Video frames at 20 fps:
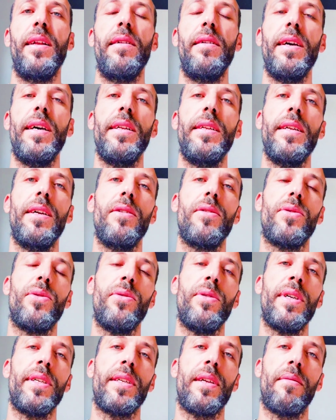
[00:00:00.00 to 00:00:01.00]
لأن
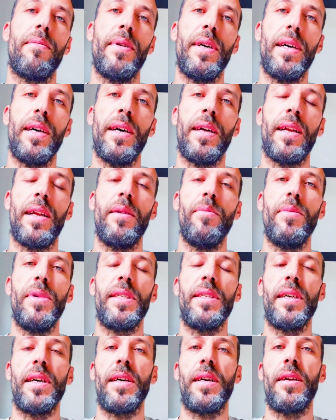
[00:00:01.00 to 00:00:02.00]
سورة البقرة
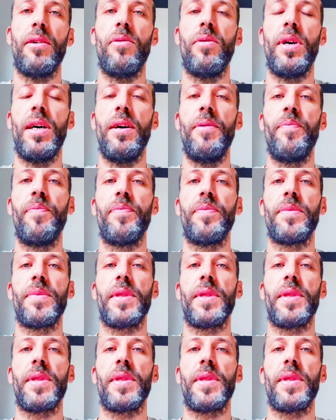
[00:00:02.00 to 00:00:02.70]
لما تقرأها